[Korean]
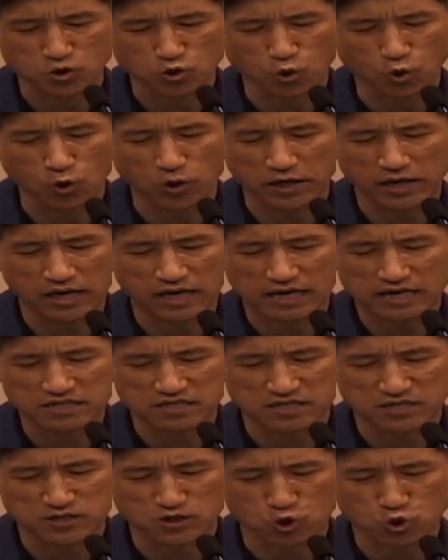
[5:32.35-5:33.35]
노아의
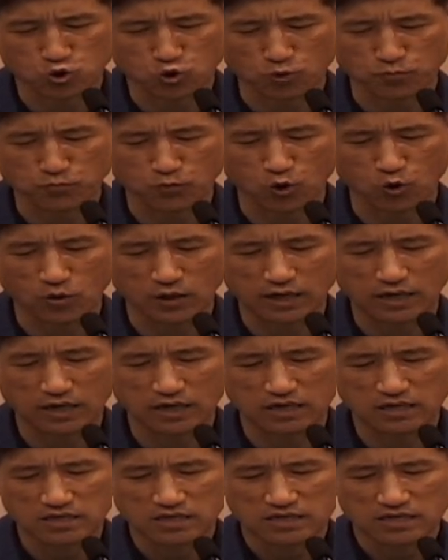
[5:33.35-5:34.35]
아들들의
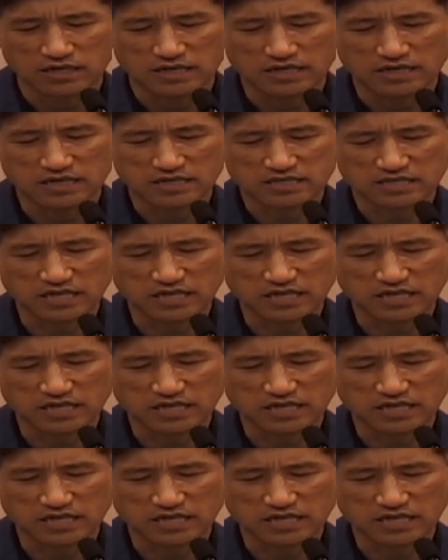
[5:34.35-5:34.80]
족보와 아,